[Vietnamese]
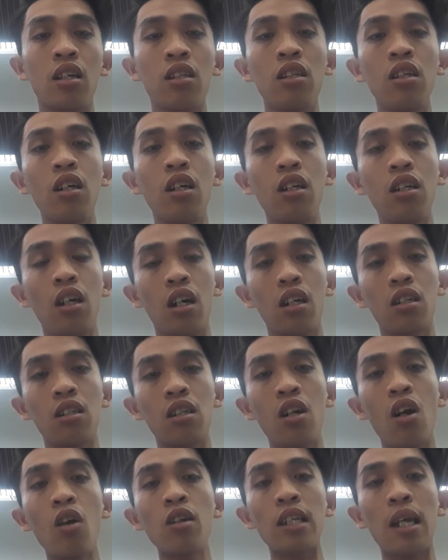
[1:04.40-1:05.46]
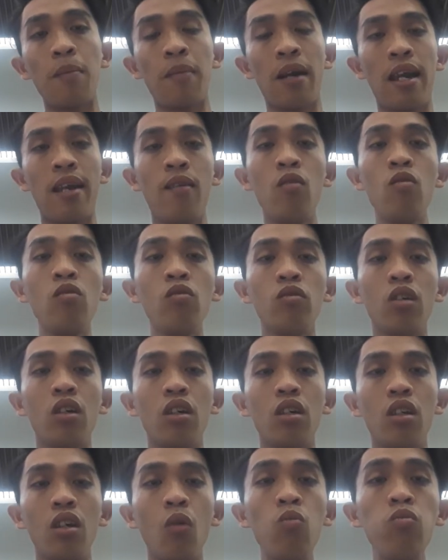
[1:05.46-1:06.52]
chưa được nó tìm hiểu
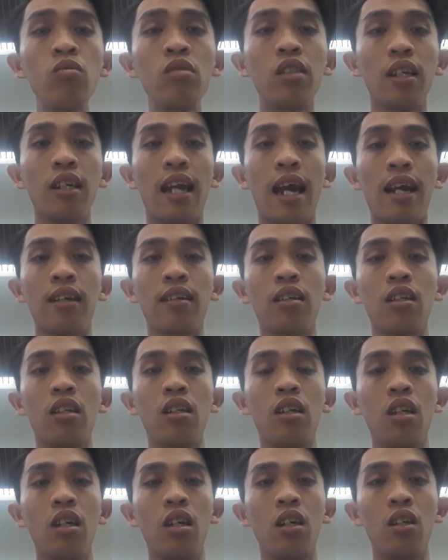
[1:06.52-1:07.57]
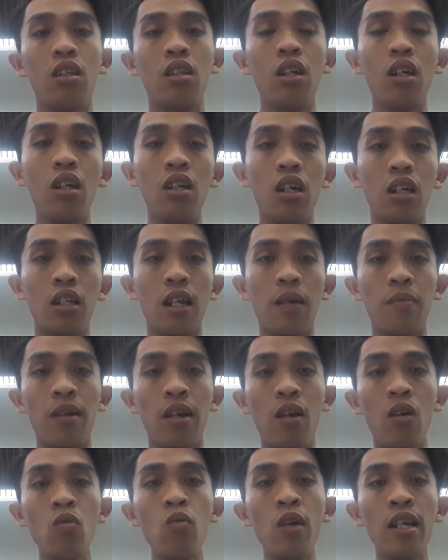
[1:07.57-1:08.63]
đúng sự thật, chưa được tìm
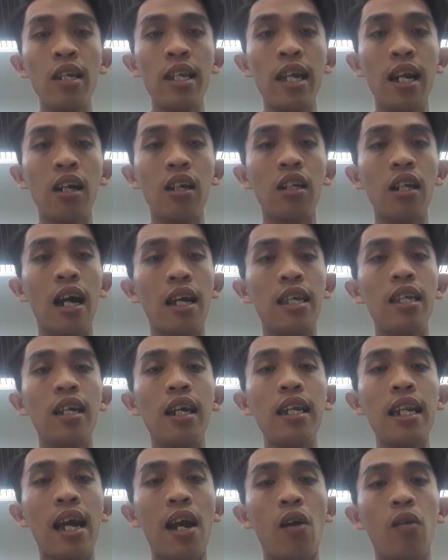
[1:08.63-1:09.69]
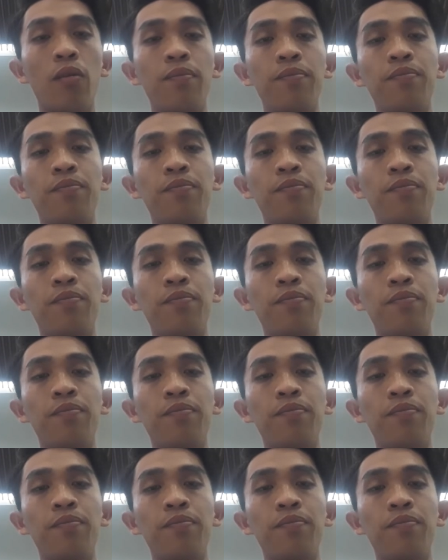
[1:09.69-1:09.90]
hiểu nguyên nhân là như thế nào